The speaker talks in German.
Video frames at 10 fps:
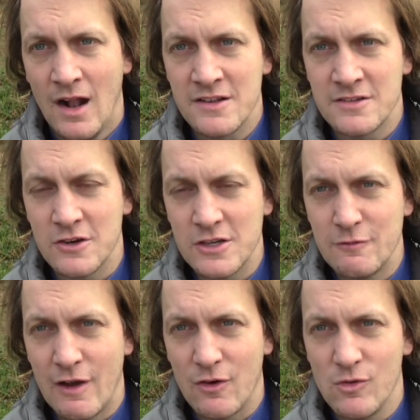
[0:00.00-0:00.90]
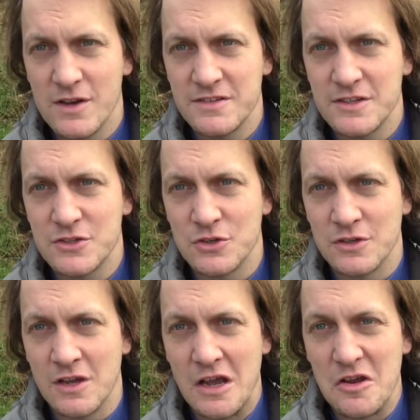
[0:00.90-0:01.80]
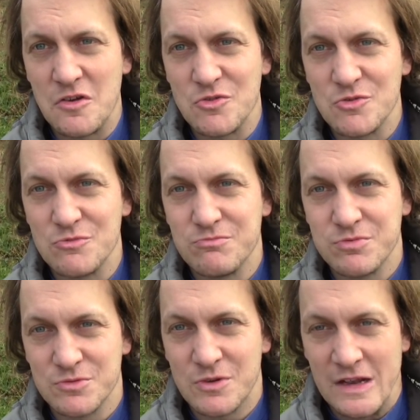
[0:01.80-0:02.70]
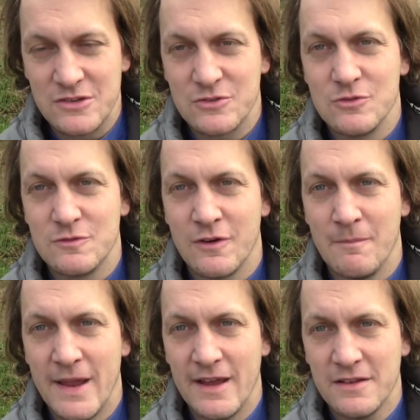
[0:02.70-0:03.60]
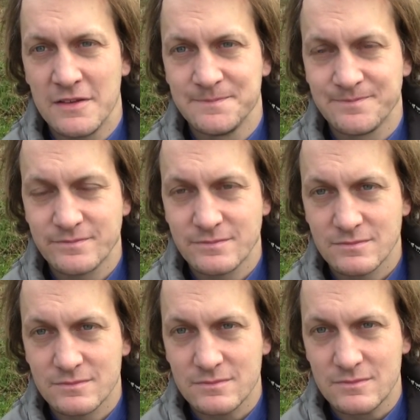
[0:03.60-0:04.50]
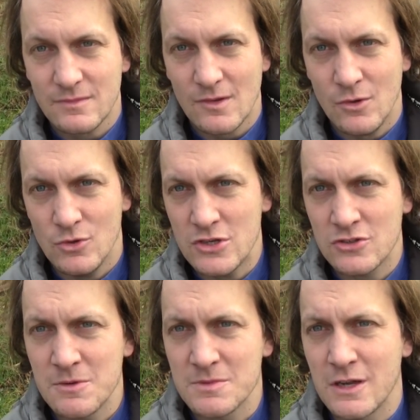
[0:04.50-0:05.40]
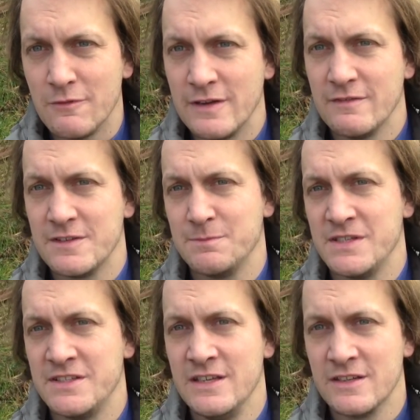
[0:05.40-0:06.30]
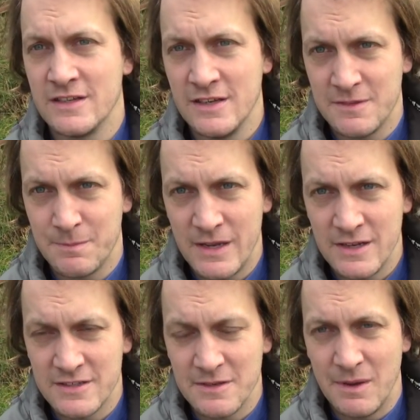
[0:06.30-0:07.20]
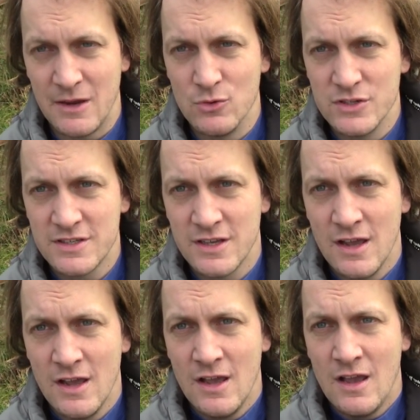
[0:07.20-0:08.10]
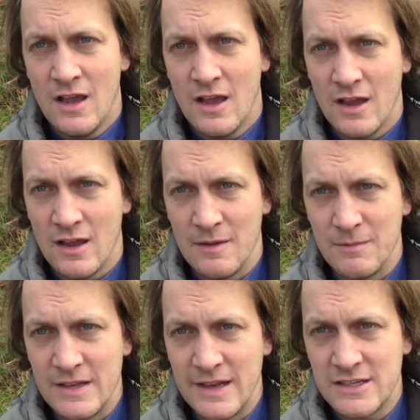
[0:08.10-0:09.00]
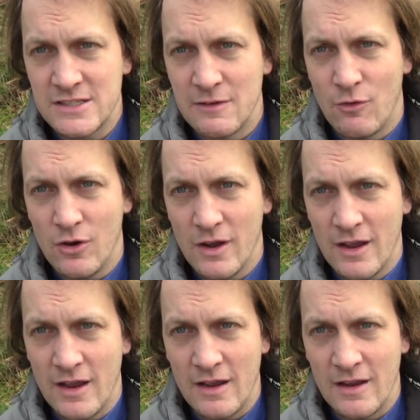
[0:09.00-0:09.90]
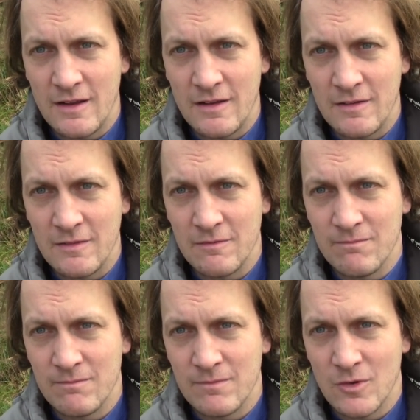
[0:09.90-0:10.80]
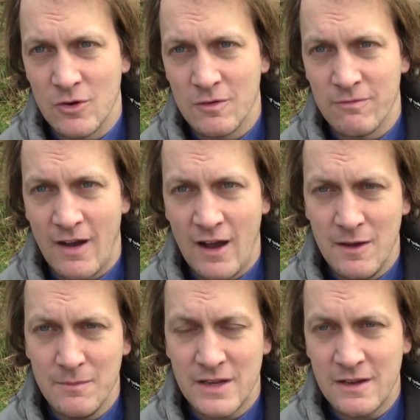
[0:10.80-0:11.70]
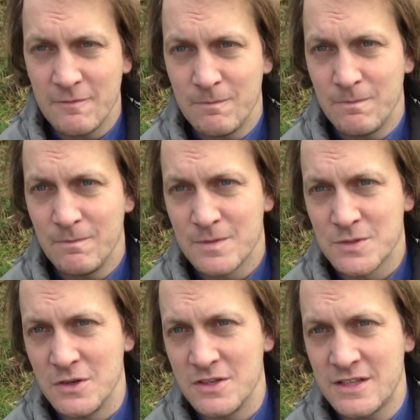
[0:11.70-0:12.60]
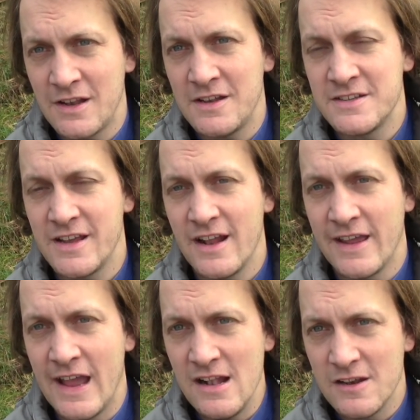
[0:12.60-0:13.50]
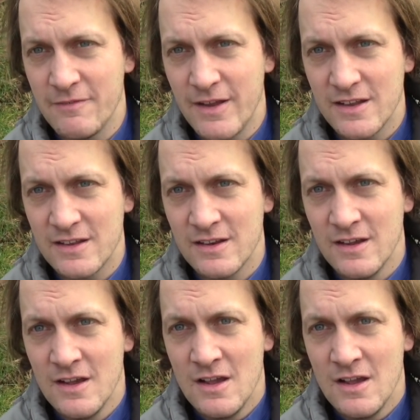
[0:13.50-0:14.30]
Also auch die Varroa sich schon äh, ganz gut vermehrt. Und jetzt kommt es darauf an, was passiert. Ne? Jetzt bringen sie bei uns ähm, die nächste Woche äh, noch warm, dann soll es tendenziell kälter werden.